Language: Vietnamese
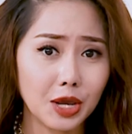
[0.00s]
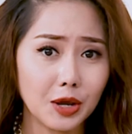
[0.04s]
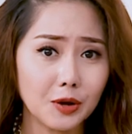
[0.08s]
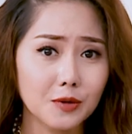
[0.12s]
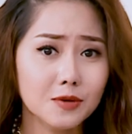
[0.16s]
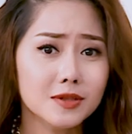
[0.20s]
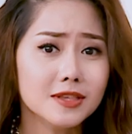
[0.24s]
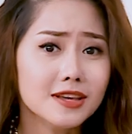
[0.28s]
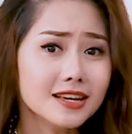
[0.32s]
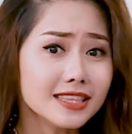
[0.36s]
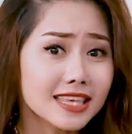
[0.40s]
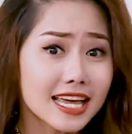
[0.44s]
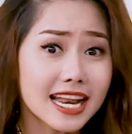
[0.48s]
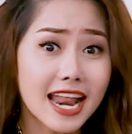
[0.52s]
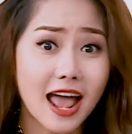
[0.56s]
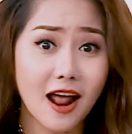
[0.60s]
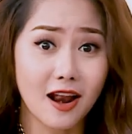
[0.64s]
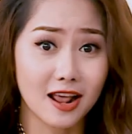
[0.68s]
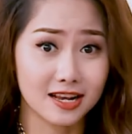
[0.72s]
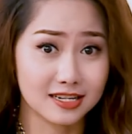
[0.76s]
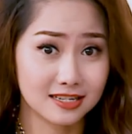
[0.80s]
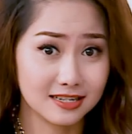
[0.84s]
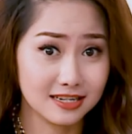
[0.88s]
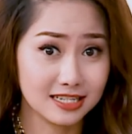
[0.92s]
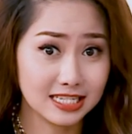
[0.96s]
hiểu như thế nào
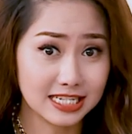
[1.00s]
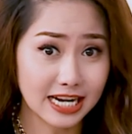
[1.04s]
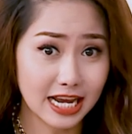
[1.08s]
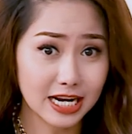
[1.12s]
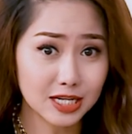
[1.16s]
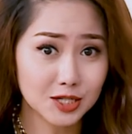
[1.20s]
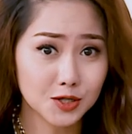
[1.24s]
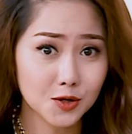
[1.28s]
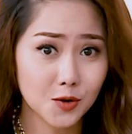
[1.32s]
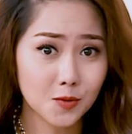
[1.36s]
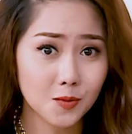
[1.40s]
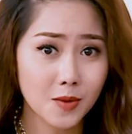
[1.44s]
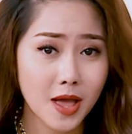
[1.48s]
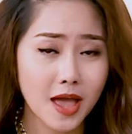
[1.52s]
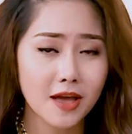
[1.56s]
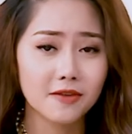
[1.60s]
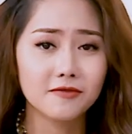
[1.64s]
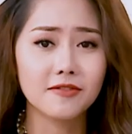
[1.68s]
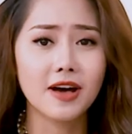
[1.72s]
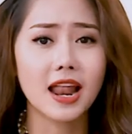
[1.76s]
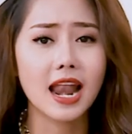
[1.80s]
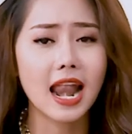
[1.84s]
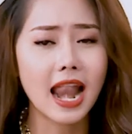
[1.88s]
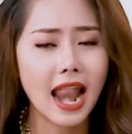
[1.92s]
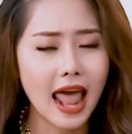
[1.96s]
là sự trẻ trung
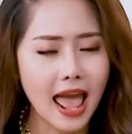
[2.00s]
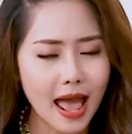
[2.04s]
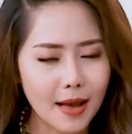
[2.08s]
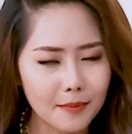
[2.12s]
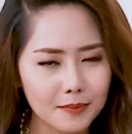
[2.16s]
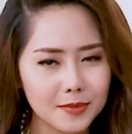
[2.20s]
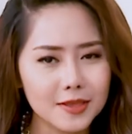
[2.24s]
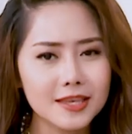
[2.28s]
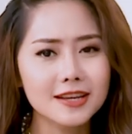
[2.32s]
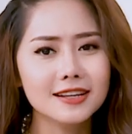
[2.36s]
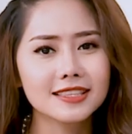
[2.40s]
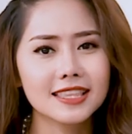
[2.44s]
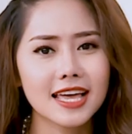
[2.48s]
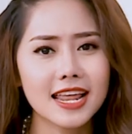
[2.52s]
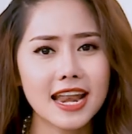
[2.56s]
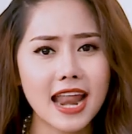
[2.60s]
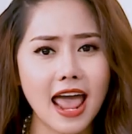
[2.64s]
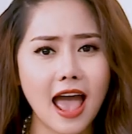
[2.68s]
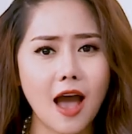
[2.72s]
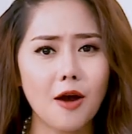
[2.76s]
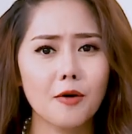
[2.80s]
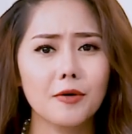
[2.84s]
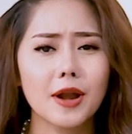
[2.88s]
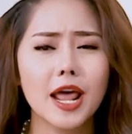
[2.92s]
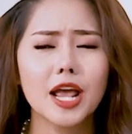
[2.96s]
và làm như thế
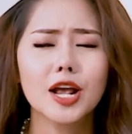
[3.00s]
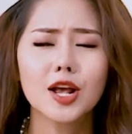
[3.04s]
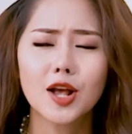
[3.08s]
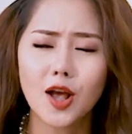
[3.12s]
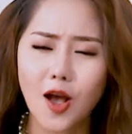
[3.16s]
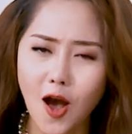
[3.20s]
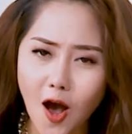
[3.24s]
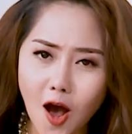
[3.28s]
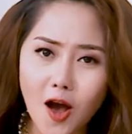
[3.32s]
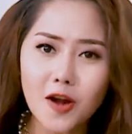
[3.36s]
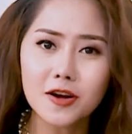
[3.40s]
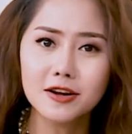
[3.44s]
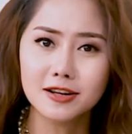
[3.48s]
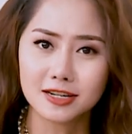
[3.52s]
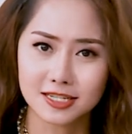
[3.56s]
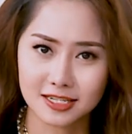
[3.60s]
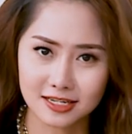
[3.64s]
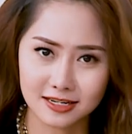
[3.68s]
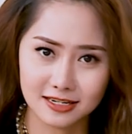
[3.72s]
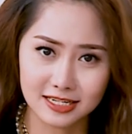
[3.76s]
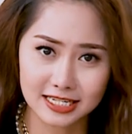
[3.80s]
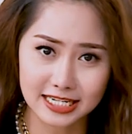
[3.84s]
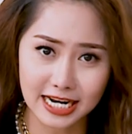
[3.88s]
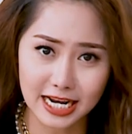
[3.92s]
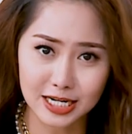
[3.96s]
nào để có được
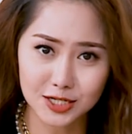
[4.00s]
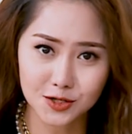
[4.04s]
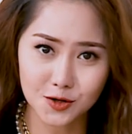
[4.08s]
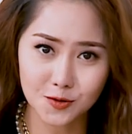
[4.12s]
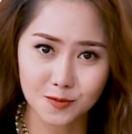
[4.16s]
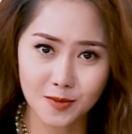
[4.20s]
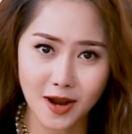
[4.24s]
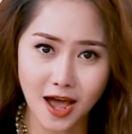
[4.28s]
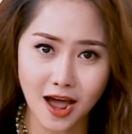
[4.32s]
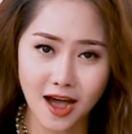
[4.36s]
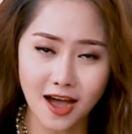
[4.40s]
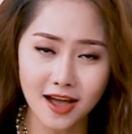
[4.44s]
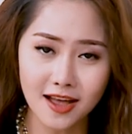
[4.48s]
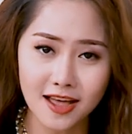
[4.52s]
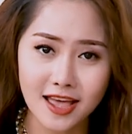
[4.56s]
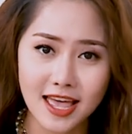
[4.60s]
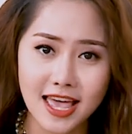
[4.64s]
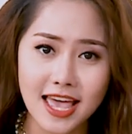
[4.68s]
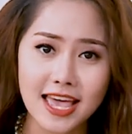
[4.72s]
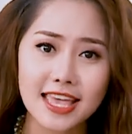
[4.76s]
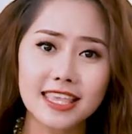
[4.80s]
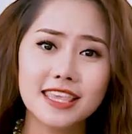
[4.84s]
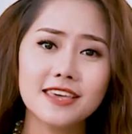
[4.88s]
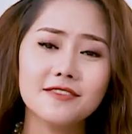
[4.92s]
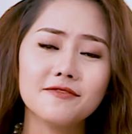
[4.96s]
sự trẻ trung đó.
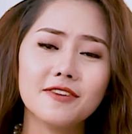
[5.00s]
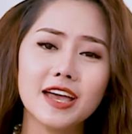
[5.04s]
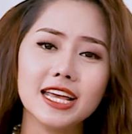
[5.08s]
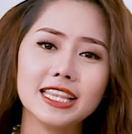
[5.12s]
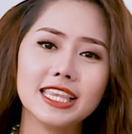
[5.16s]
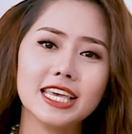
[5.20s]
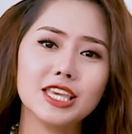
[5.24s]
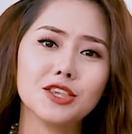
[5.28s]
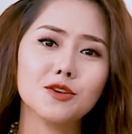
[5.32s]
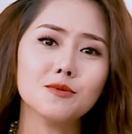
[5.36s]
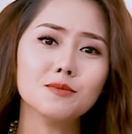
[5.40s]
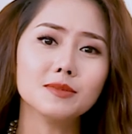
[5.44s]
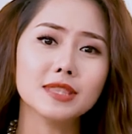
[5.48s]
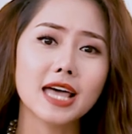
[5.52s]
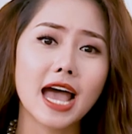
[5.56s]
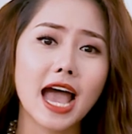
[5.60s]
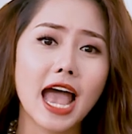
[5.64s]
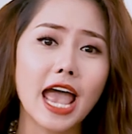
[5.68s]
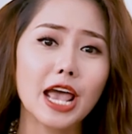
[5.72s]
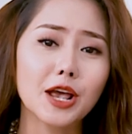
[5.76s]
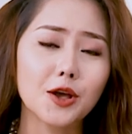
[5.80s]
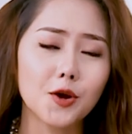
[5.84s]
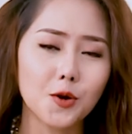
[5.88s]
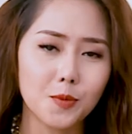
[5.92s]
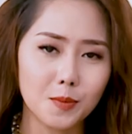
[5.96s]
Như vậy thì chúng ta
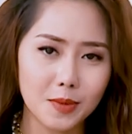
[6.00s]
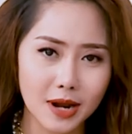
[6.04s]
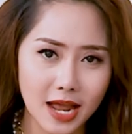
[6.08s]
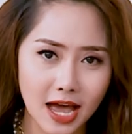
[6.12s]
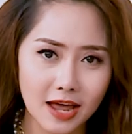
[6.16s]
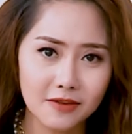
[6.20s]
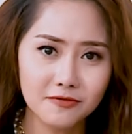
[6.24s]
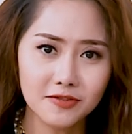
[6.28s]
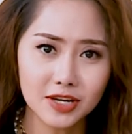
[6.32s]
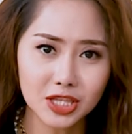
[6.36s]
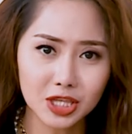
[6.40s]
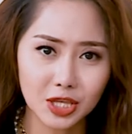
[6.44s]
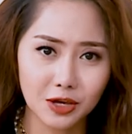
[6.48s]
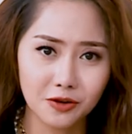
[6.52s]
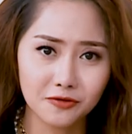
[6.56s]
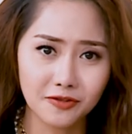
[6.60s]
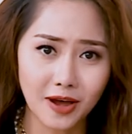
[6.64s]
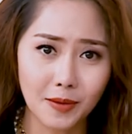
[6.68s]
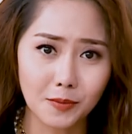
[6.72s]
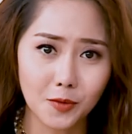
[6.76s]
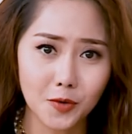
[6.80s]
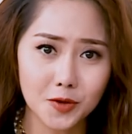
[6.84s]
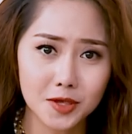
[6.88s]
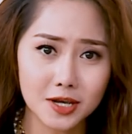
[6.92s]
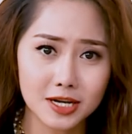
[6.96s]
hãy cùng đến với tiểu phẩm
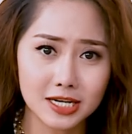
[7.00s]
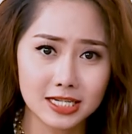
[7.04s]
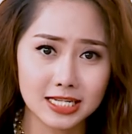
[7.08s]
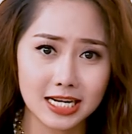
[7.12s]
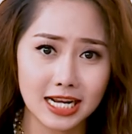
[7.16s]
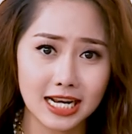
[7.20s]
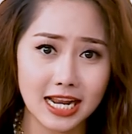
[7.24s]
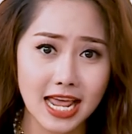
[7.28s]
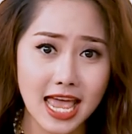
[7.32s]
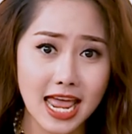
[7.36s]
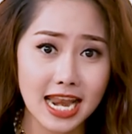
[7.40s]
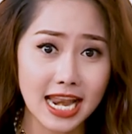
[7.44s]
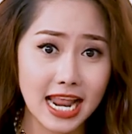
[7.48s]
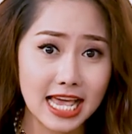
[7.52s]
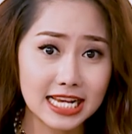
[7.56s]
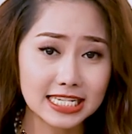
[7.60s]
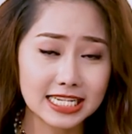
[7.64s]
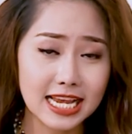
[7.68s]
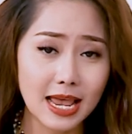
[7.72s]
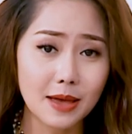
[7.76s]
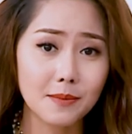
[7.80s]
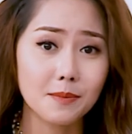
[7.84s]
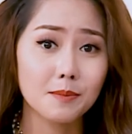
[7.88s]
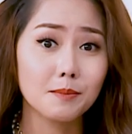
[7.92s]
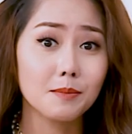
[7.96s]
của chương trình để
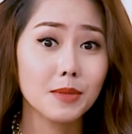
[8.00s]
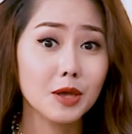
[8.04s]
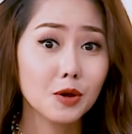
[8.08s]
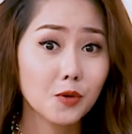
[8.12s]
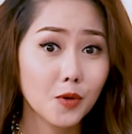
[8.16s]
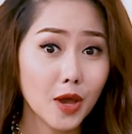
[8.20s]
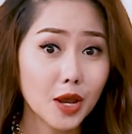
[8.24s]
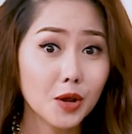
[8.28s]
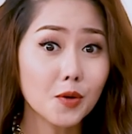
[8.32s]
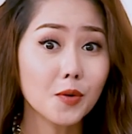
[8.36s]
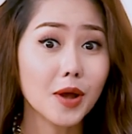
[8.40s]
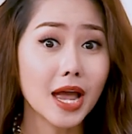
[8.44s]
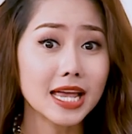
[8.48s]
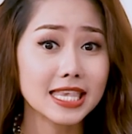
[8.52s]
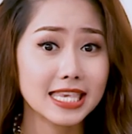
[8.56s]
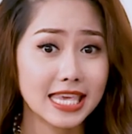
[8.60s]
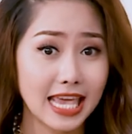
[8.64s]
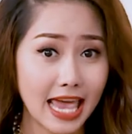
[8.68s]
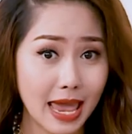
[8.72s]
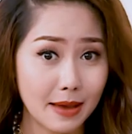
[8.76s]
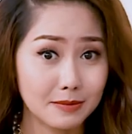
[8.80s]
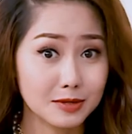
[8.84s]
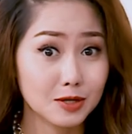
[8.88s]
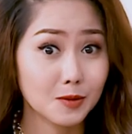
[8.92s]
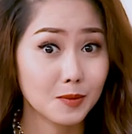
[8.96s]
xem bí quyết của các chị
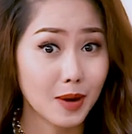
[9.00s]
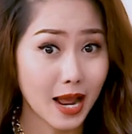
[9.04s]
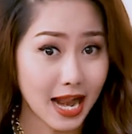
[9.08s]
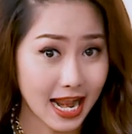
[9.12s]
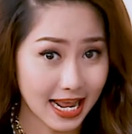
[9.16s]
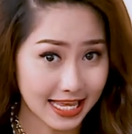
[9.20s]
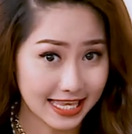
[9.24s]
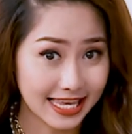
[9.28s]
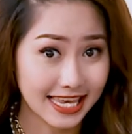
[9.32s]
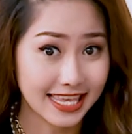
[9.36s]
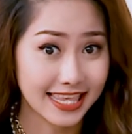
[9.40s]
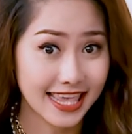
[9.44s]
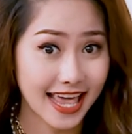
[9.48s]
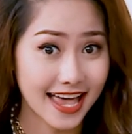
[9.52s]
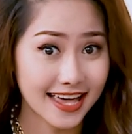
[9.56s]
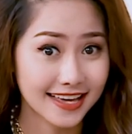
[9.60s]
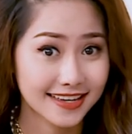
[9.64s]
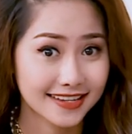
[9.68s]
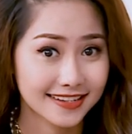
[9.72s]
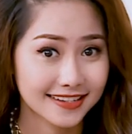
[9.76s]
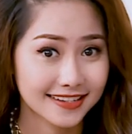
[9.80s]
em trong đây là gì nhé.